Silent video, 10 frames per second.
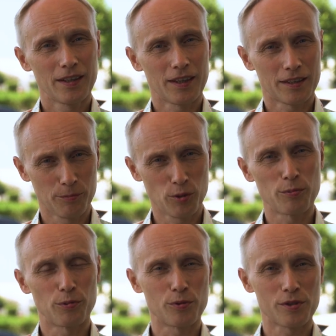Это
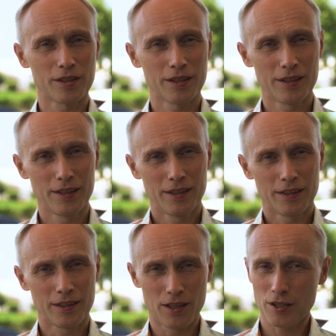мой путь.
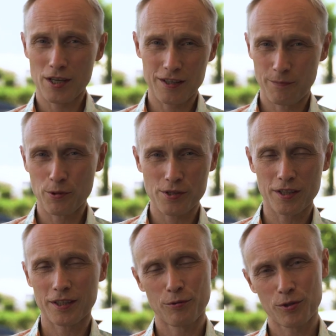Я счастлив
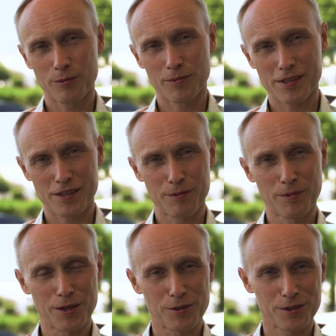просто от того, чем я
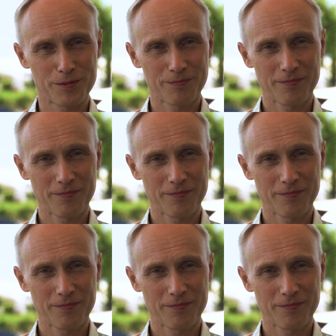занимаюсь.